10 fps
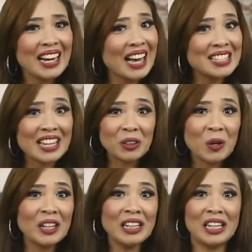Kak
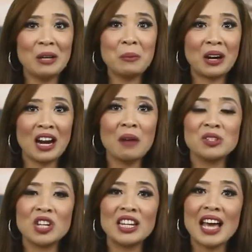Seto ini pernah
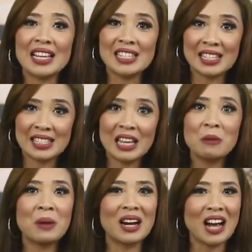menjadi
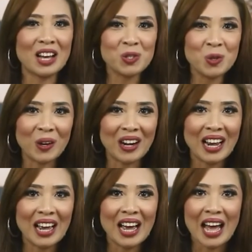asisten Pak Kasur.
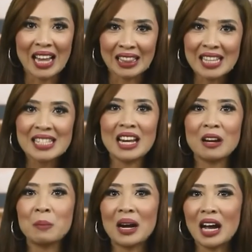Atas
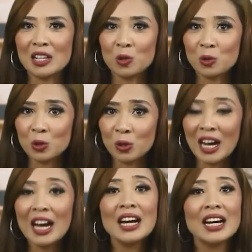saran Pak Kasur
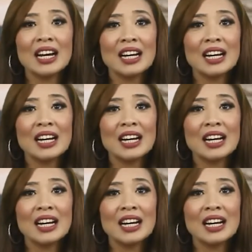juga,